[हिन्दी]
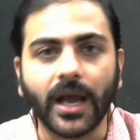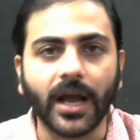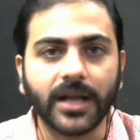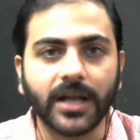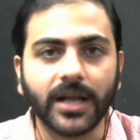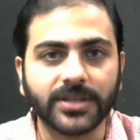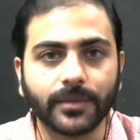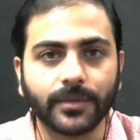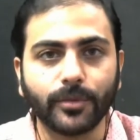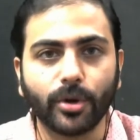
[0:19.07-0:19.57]

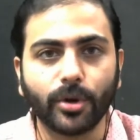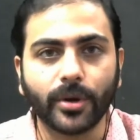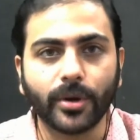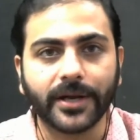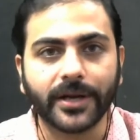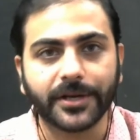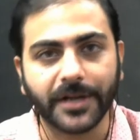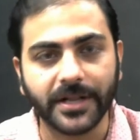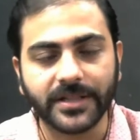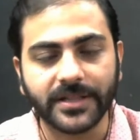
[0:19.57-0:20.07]
आज हम लोग
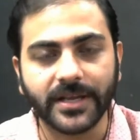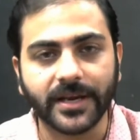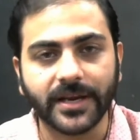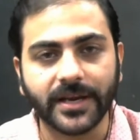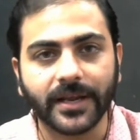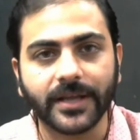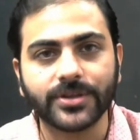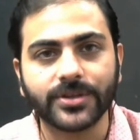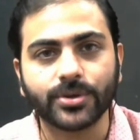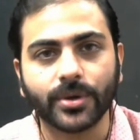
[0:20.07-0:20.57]
एक ट्रिक
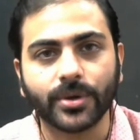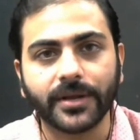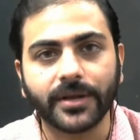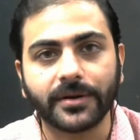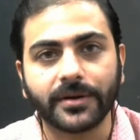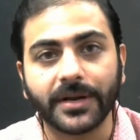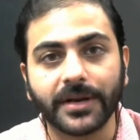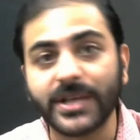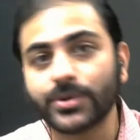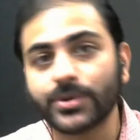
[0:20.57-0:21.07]
देखेंगे जो कि
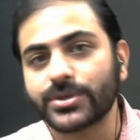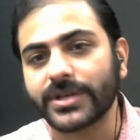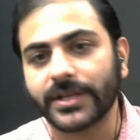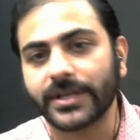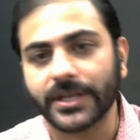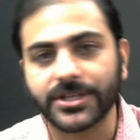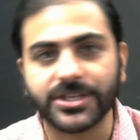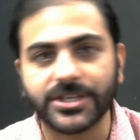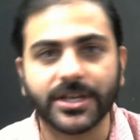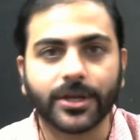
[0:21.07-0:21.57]
रिड्यूसिंग
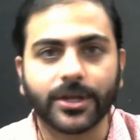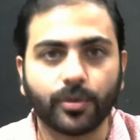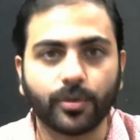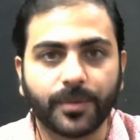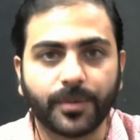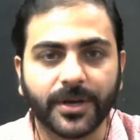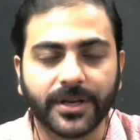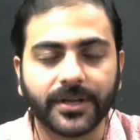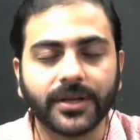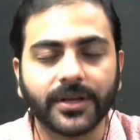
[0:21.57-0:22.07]
नेचर के
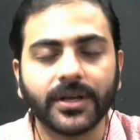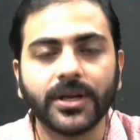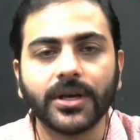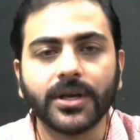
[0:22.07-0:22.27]
ऊपर है